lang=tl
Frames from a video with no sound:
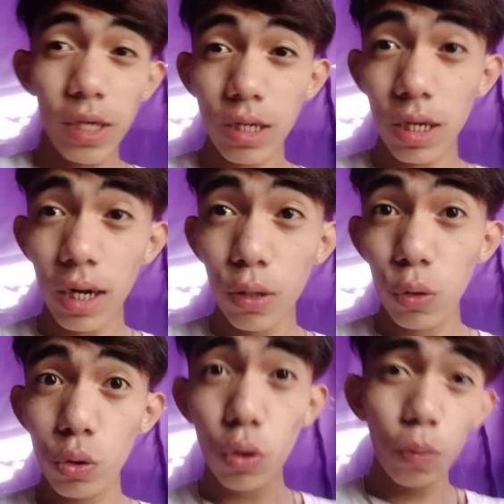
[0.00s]
Pasensya na
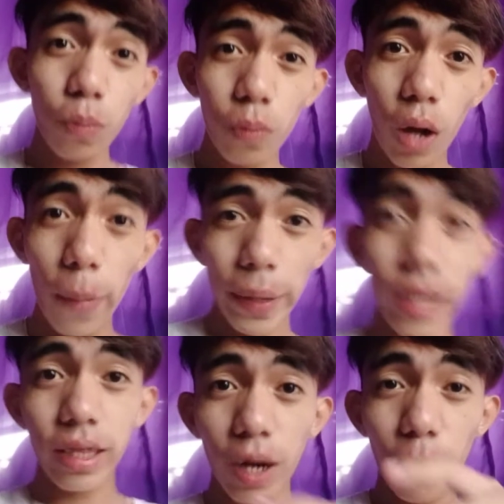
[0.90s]
YouTube,
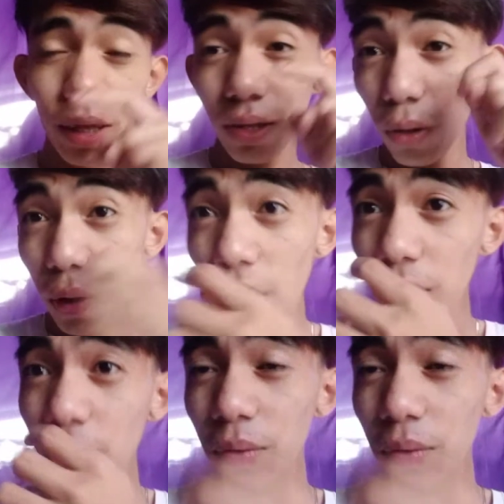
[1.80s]
copyright na naman to.